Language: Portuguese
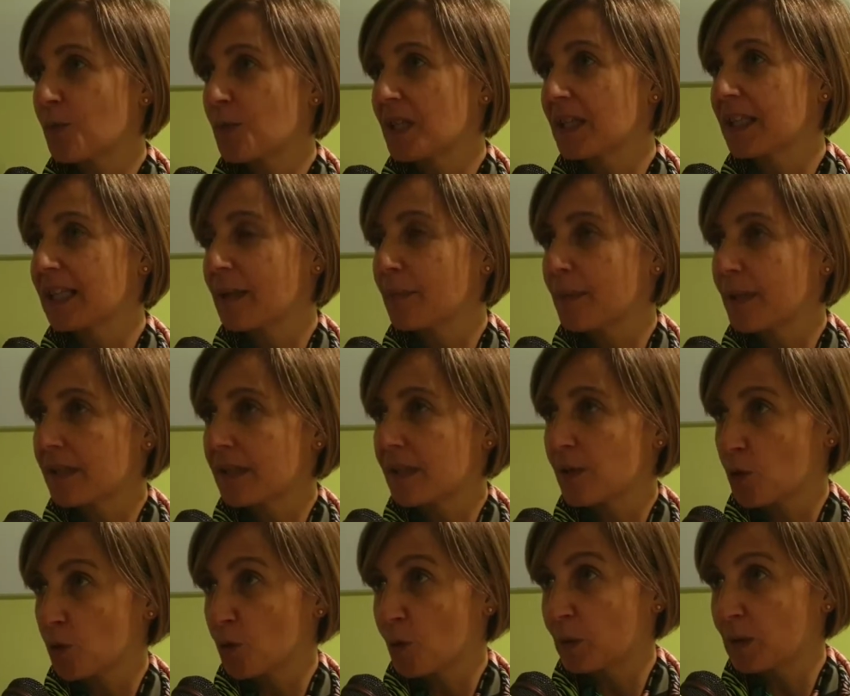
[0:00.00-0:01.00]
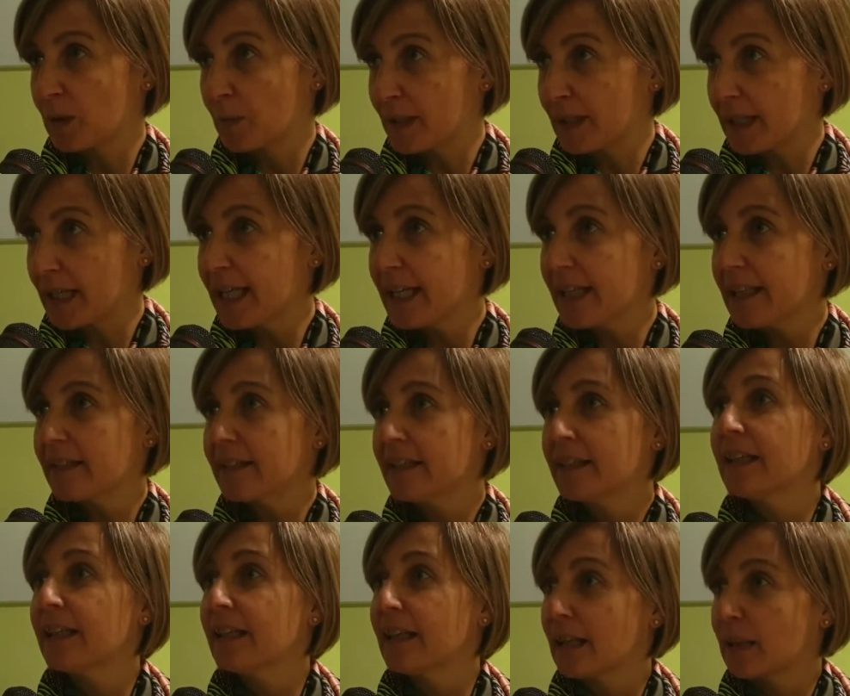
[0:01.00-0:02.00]
Presidente da Câmara de São João da Madeira,
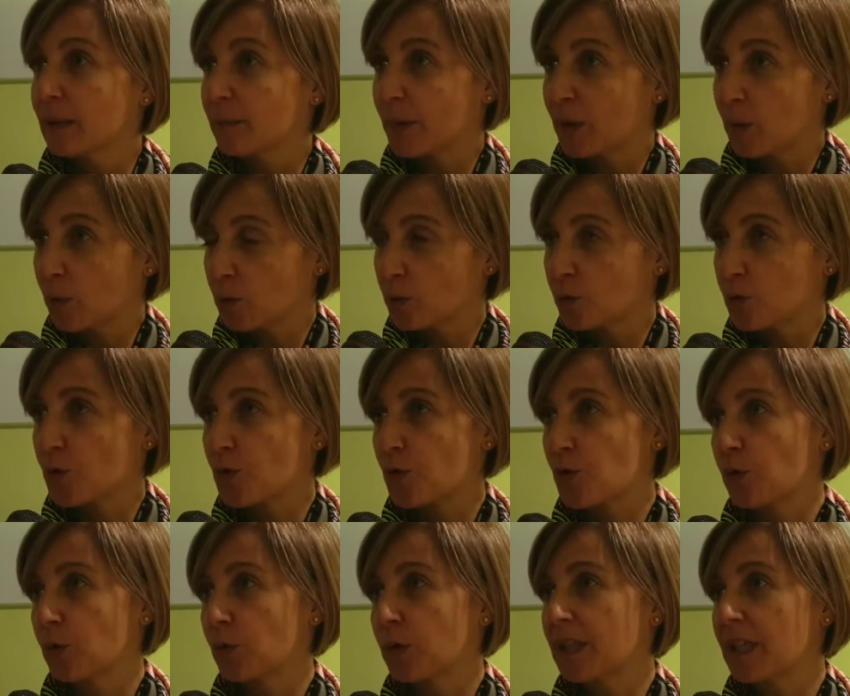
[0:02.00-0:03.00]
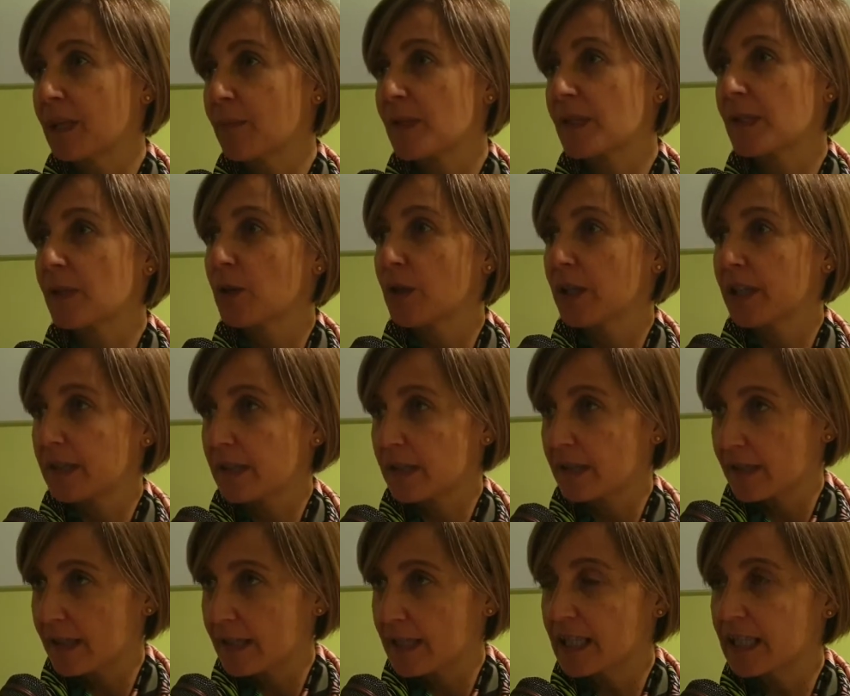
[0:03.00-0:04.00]
uh, para onde nos deslocaremos agora
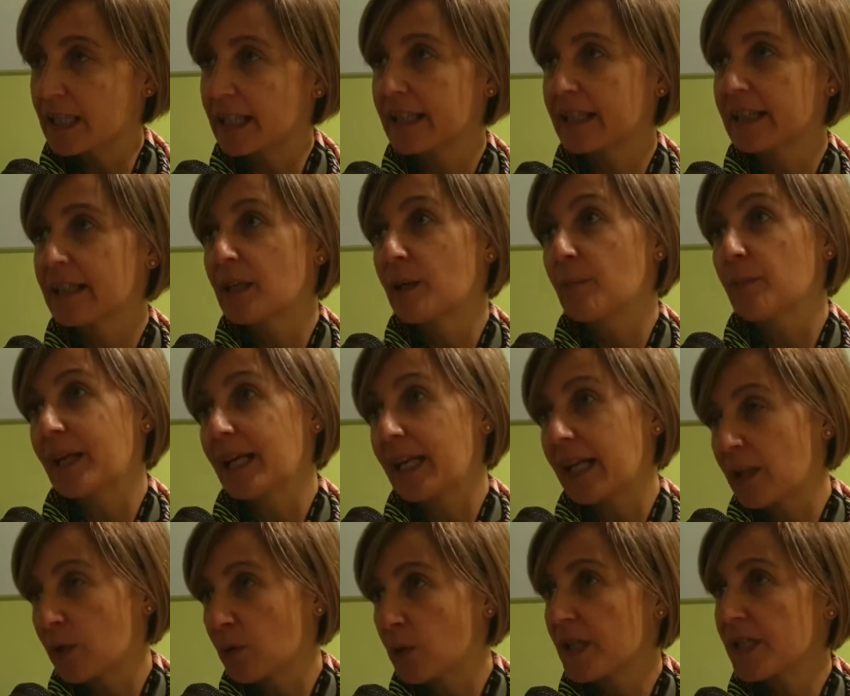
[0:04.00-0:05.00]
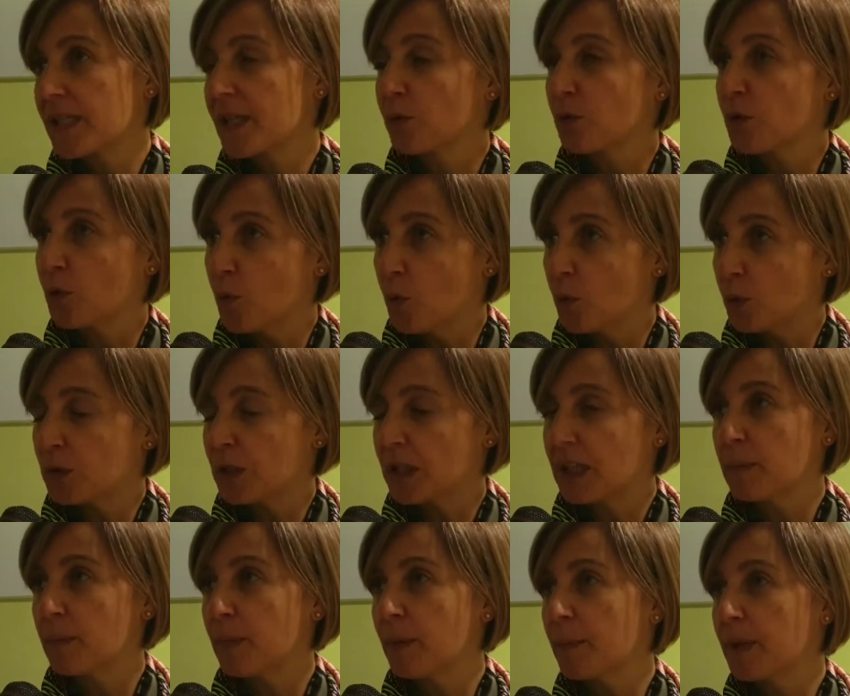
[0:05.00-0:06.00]
de seguida para a inauguração de um outro
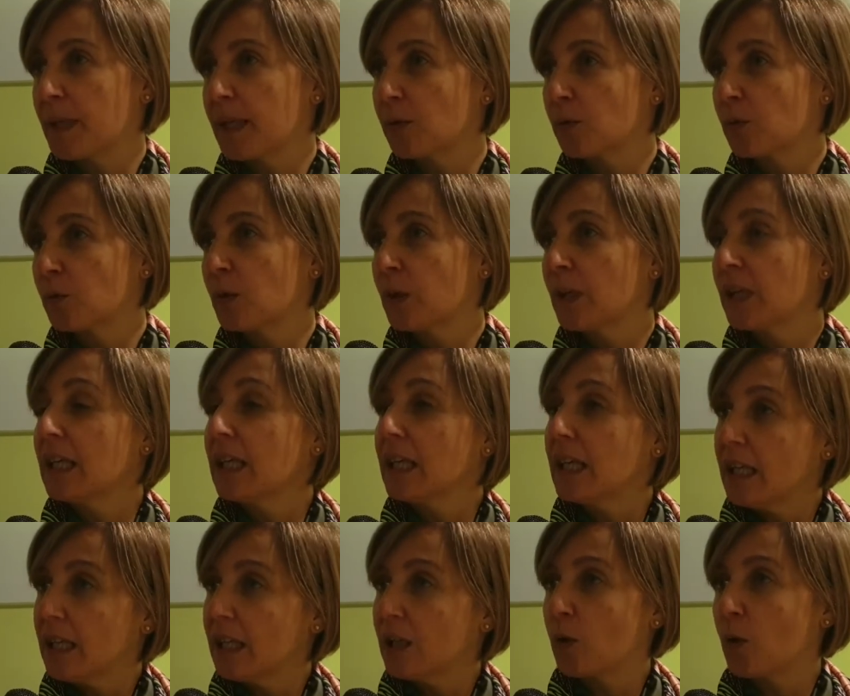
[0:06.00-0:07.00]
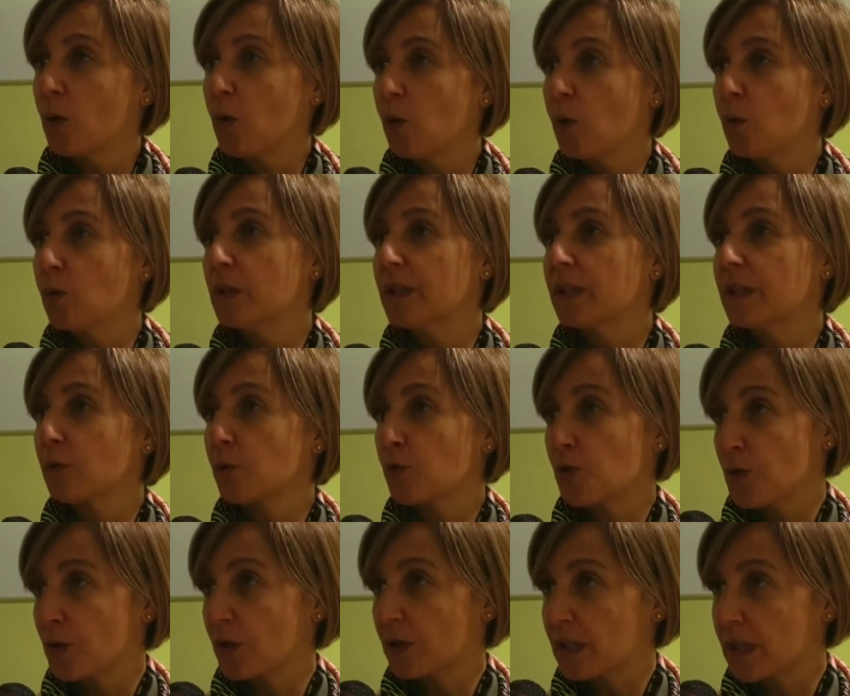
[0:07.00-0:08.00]
equipamento, e com uh, o Sr.